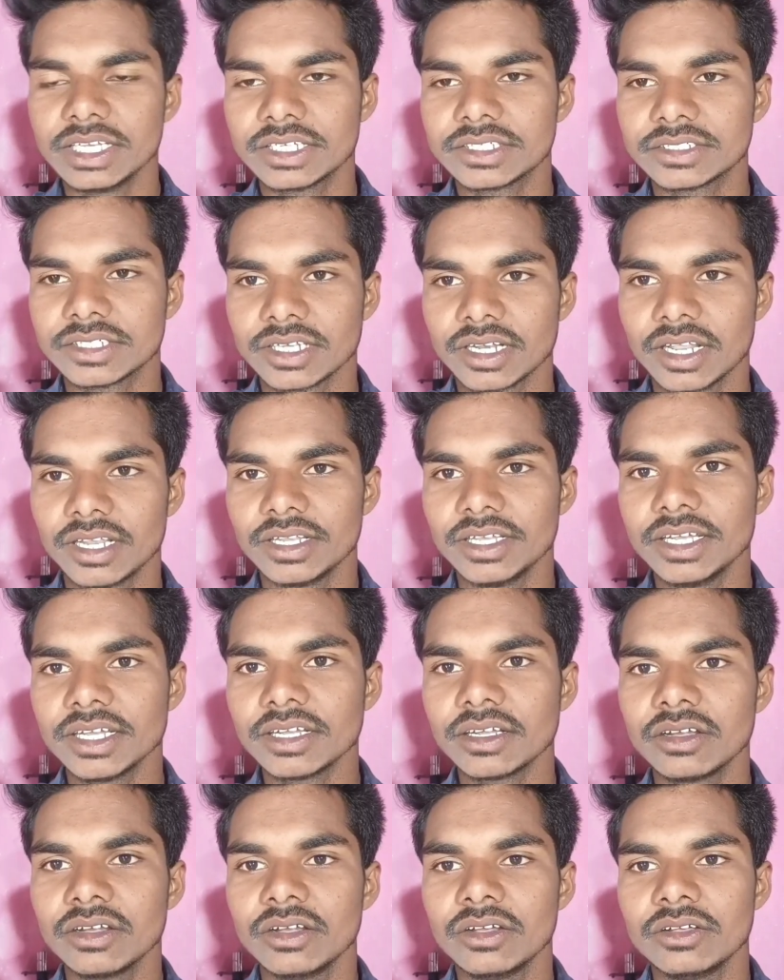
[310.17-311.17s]
एक चैनल
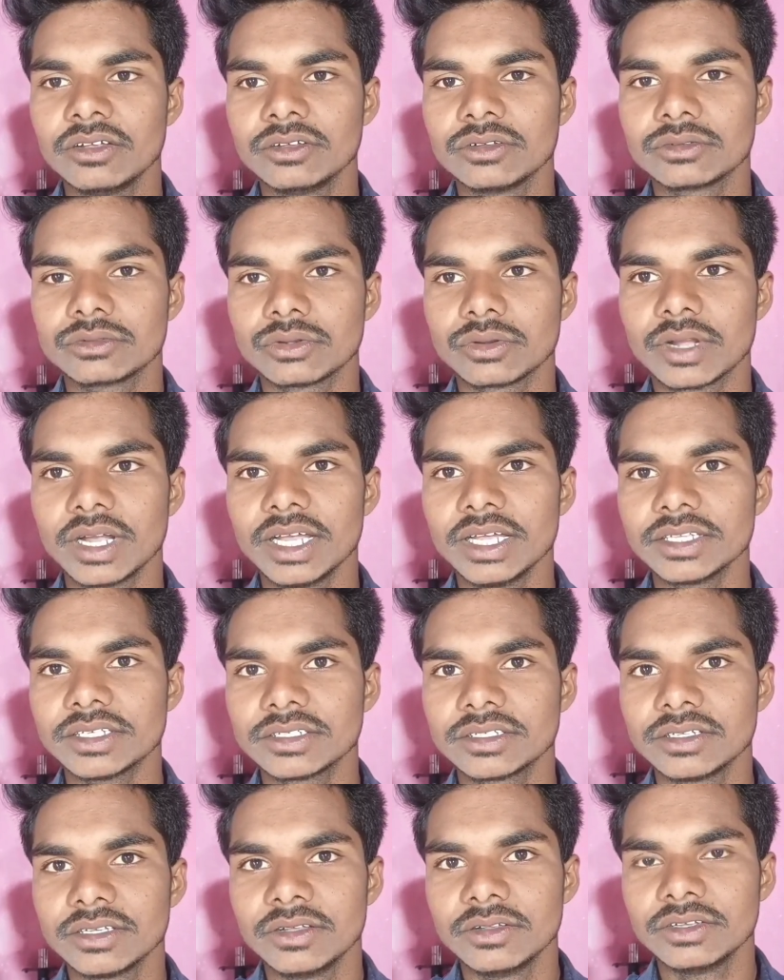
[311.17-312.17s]
एक सो
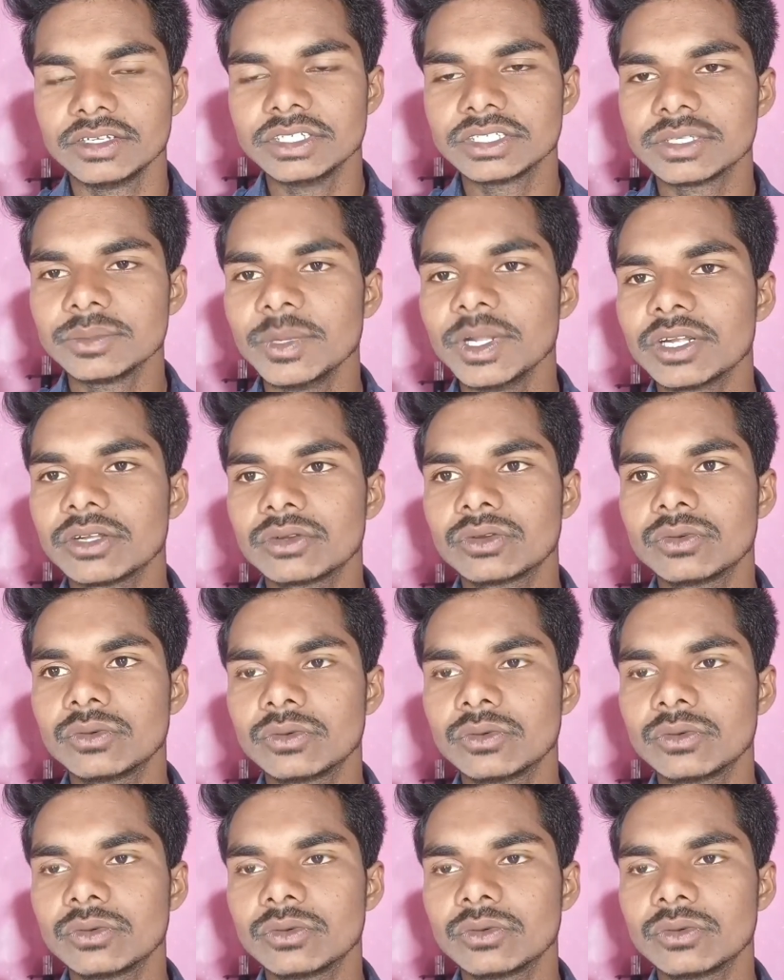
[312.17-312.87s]
गैस इसमें